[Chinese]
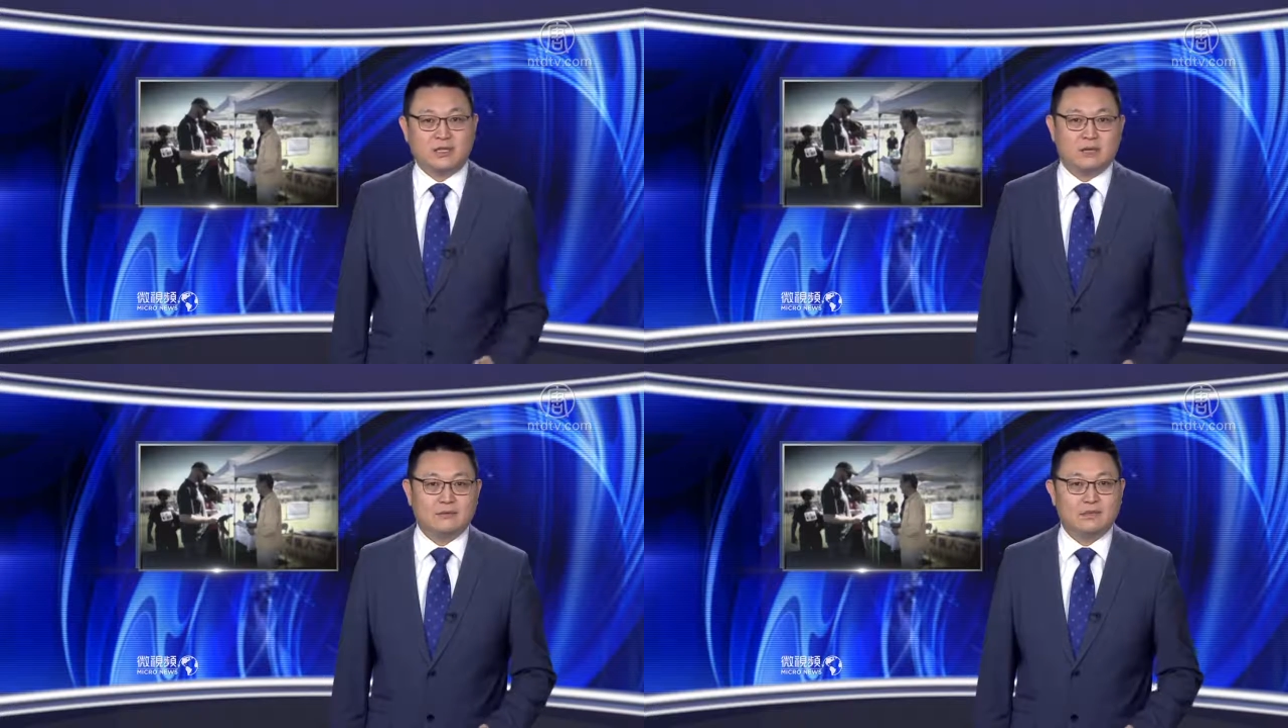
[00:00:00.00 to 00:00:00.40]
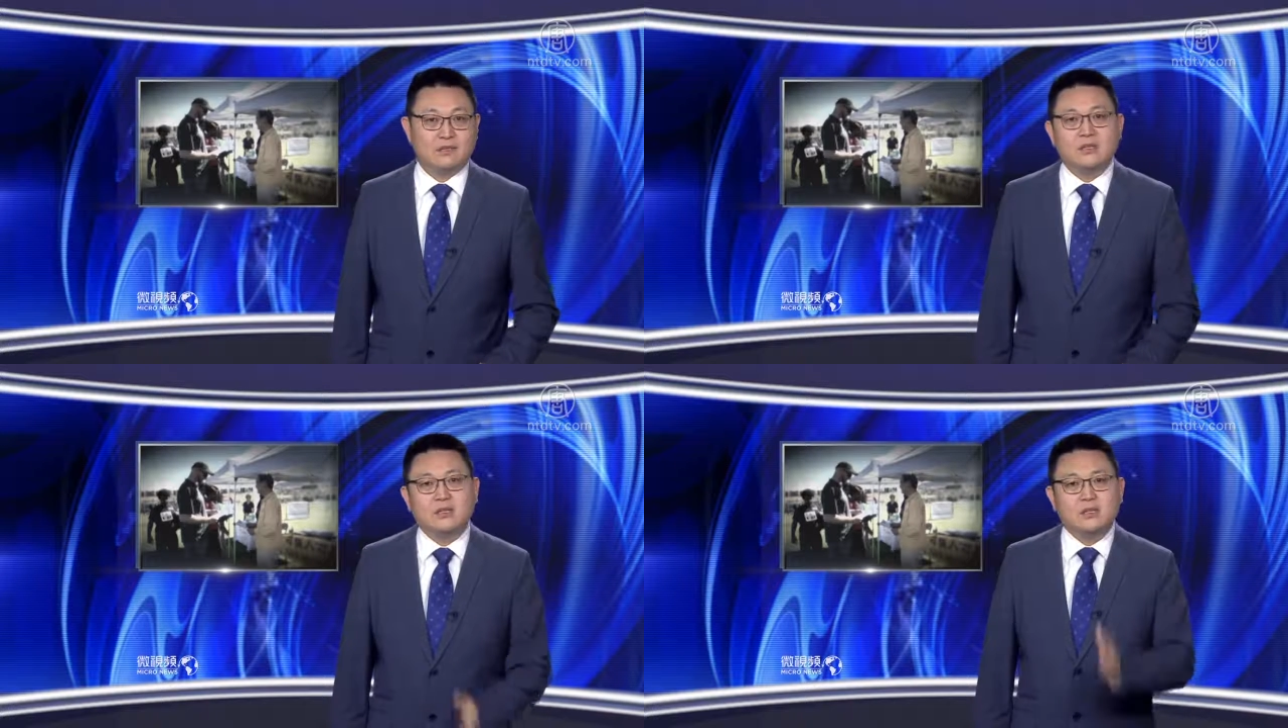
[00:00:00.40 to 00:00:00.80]
相，
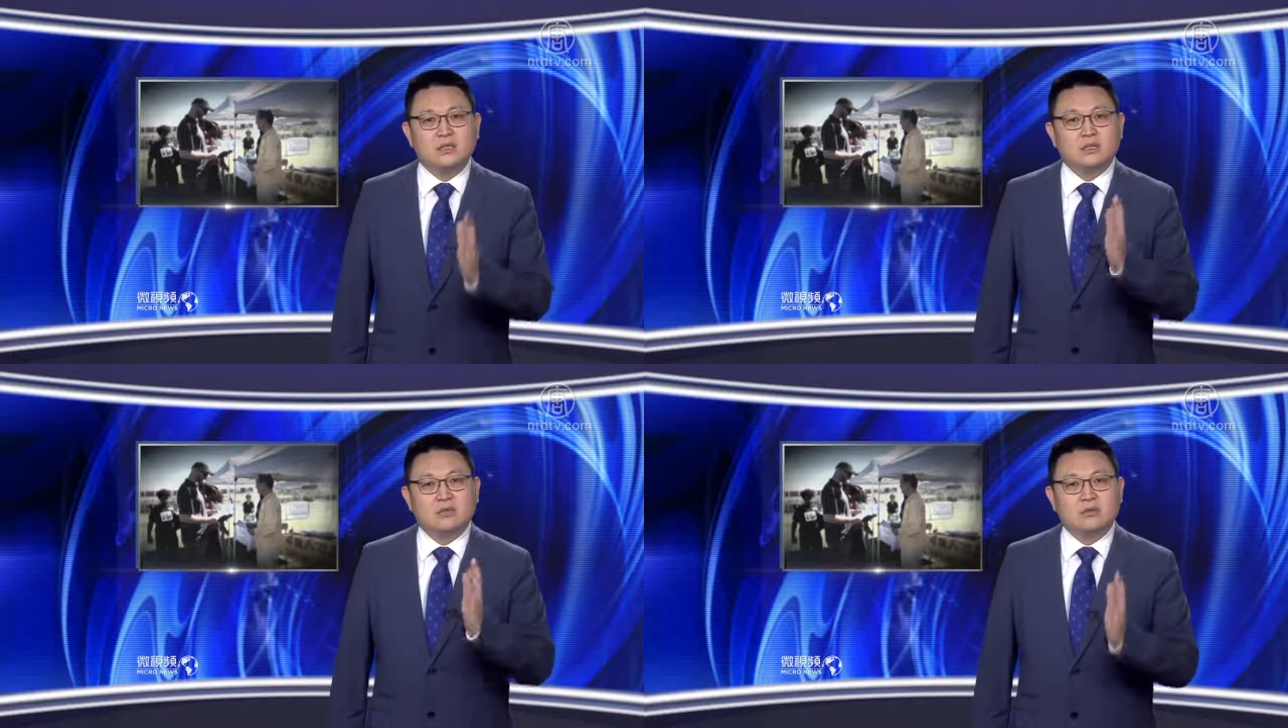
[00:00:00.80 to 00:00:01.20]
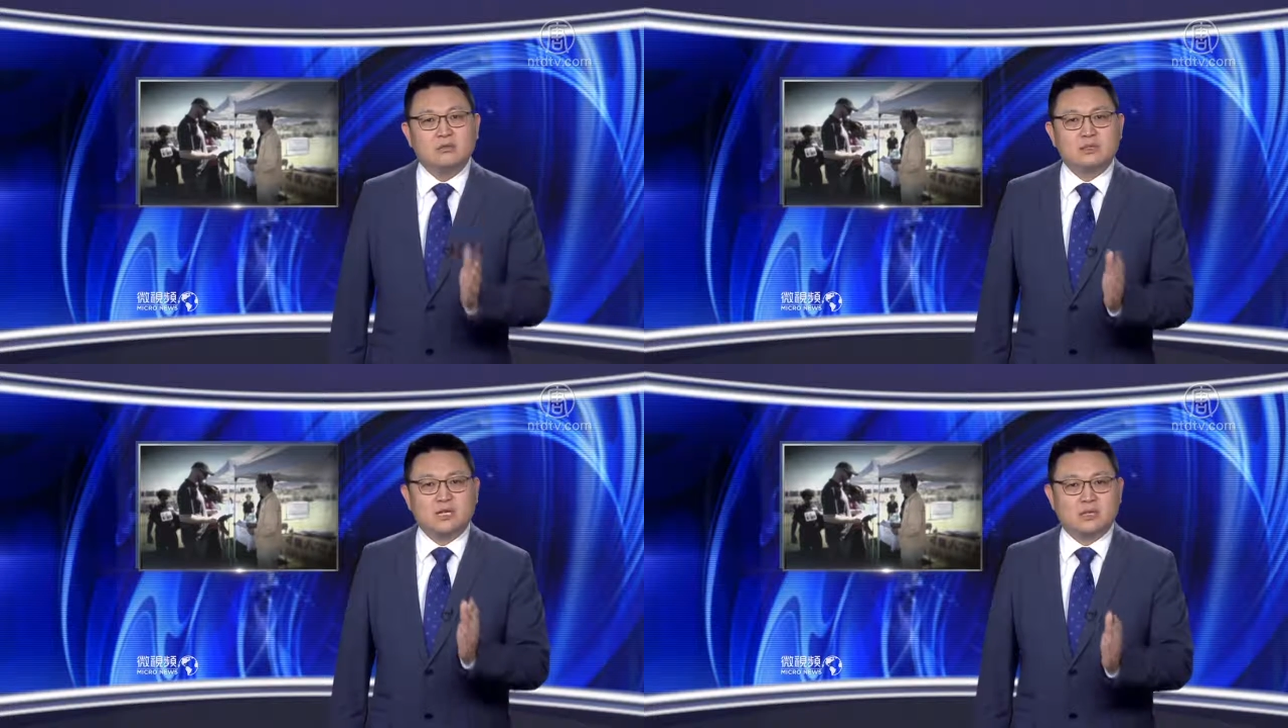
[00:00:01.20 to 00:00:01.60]

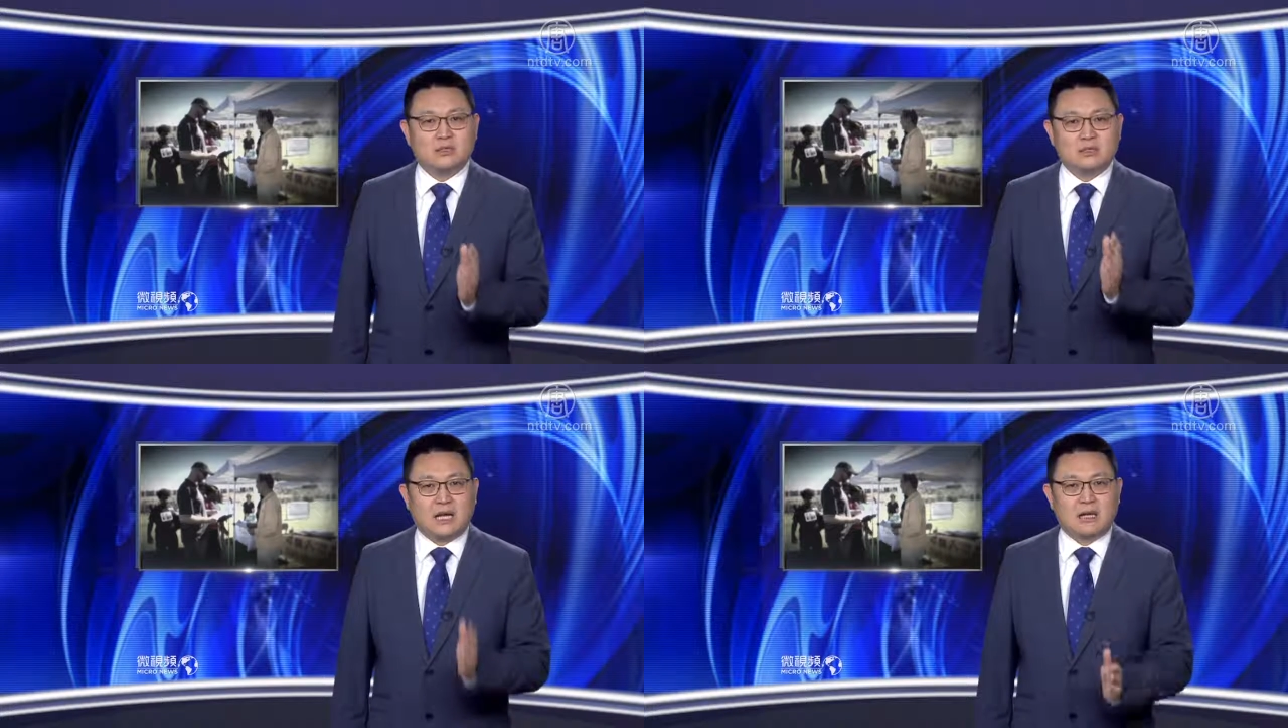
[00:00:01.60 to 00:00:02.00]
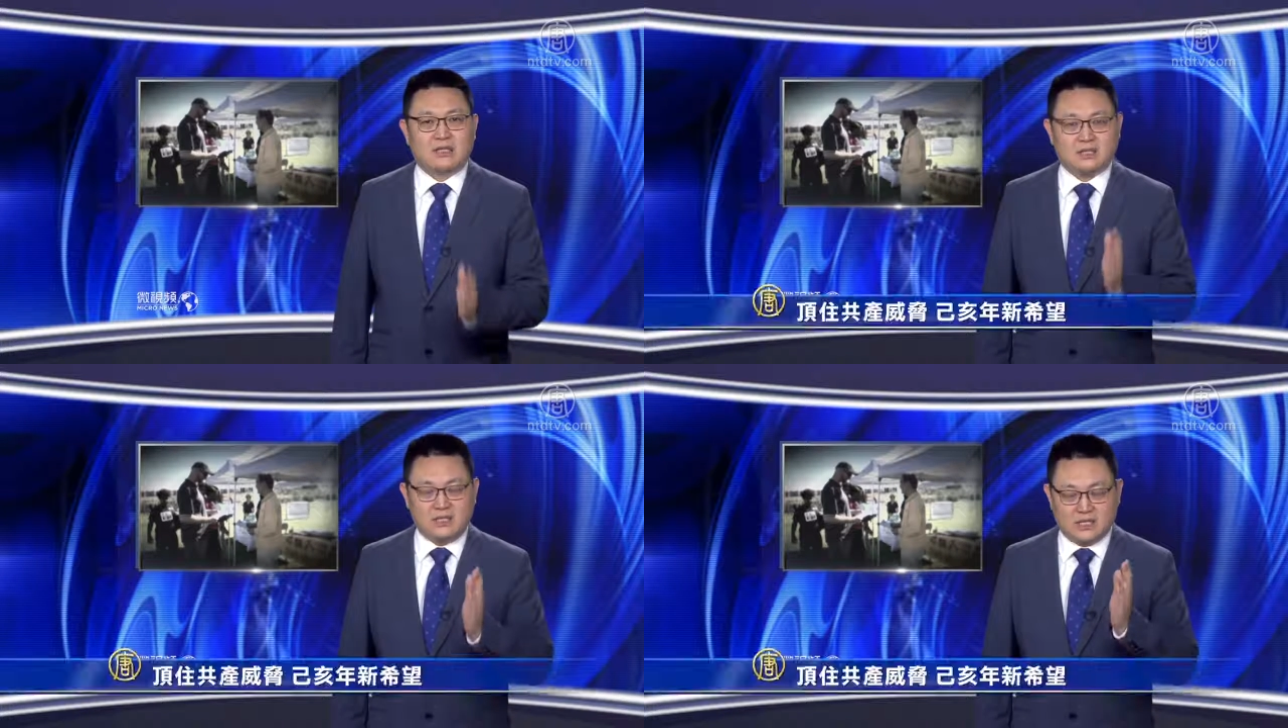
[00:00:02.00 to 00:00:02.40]
共产党的大
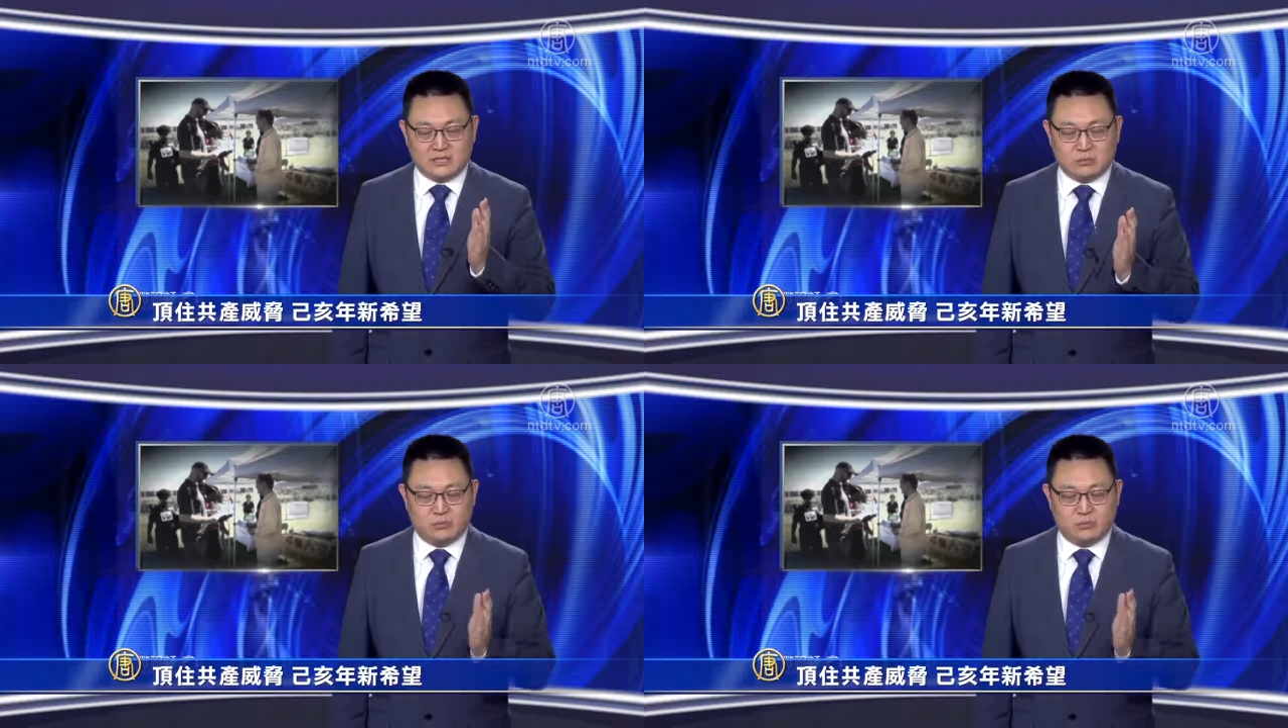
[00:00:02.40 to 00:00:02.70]
使也就